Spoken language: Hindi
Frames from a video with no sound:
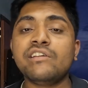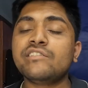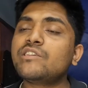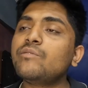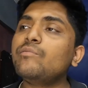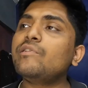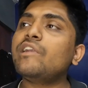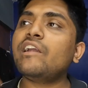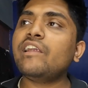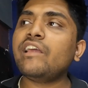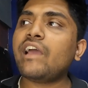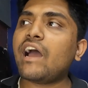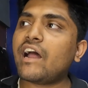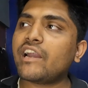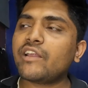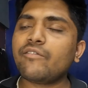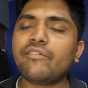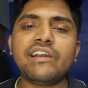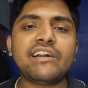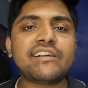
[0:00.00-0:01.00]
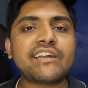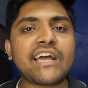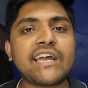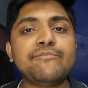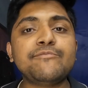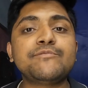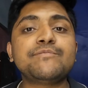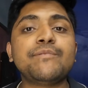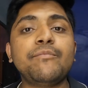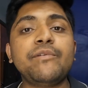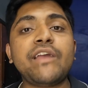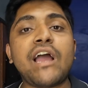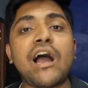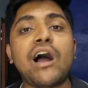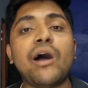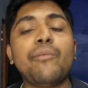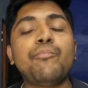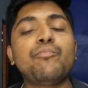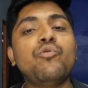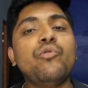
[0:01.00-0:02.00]
सिमिलरली आने वाले टाइम्स में भी
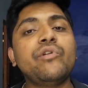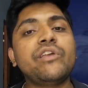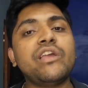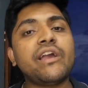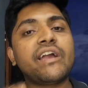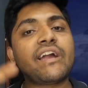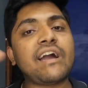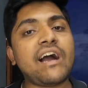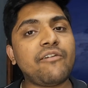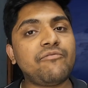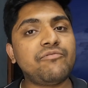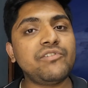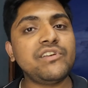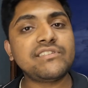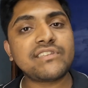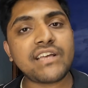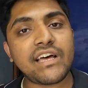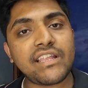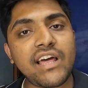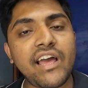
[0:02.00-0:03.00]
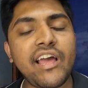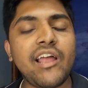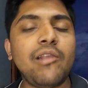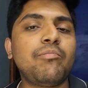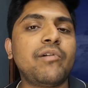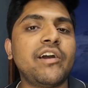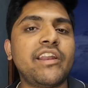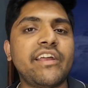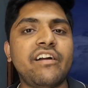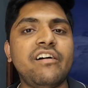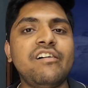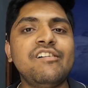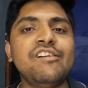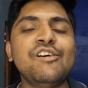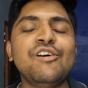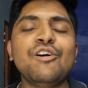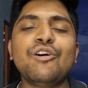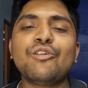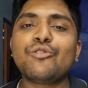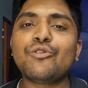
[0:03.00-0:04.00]
आपको ये काफ़ी ज़्यादा हेल्प करेगा
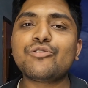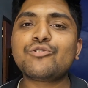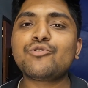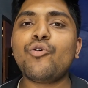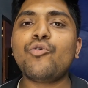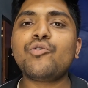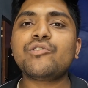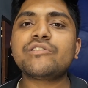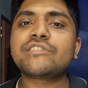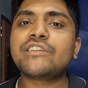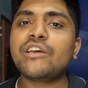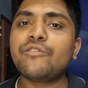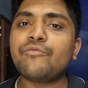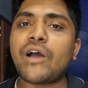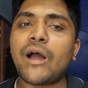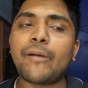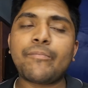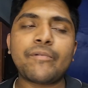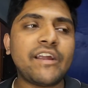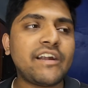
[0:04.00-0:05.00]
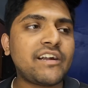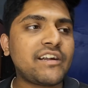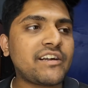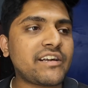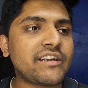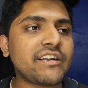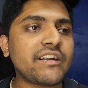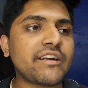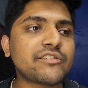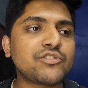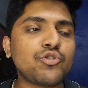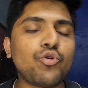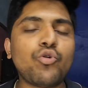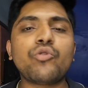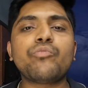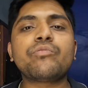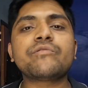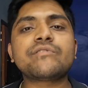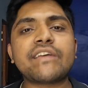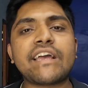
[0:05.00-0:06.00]
दोस्तों सिर्फ आपके जो
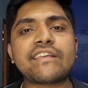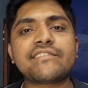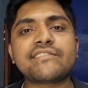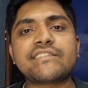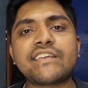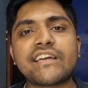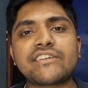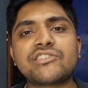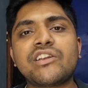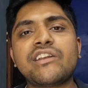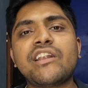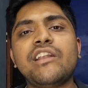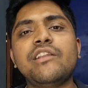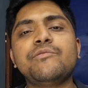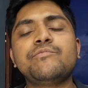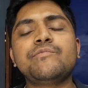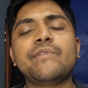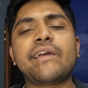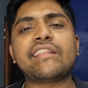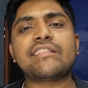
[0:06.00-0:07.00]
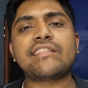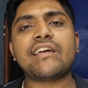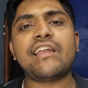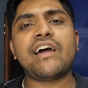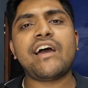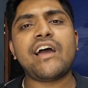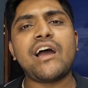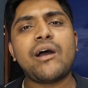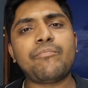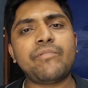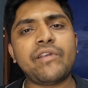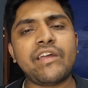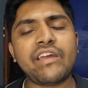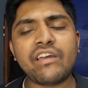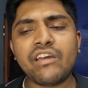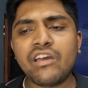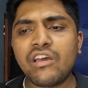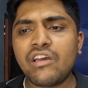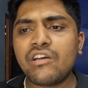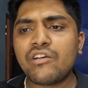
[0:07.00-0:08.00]
सेक्शनल में कितना लाया आपने
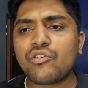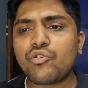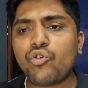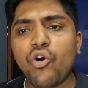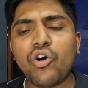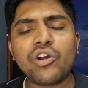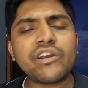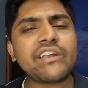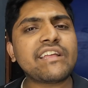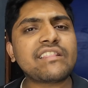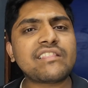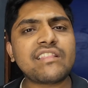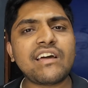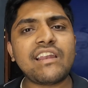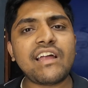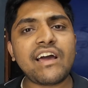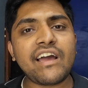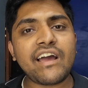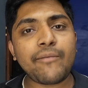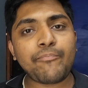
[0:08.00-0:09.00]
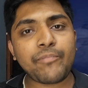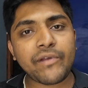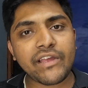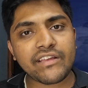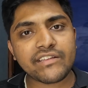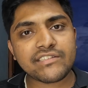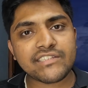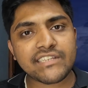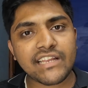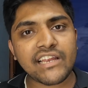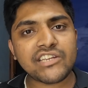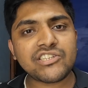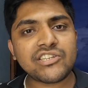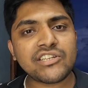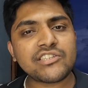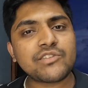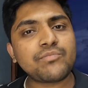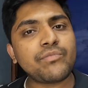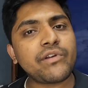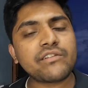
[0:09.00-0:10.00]
कौन कितना लाया आपके
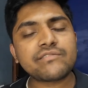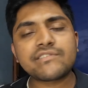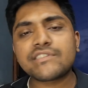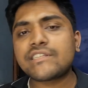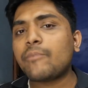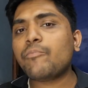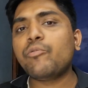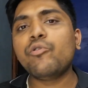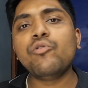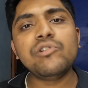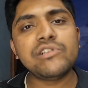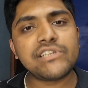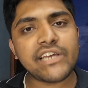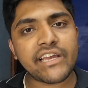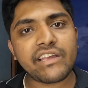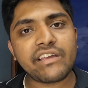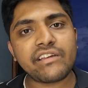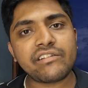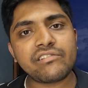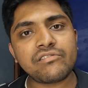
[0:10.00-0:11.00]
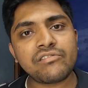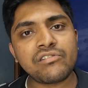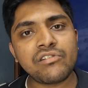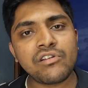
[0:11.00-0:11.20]
सिलेक्शंस में सब भूल जाइए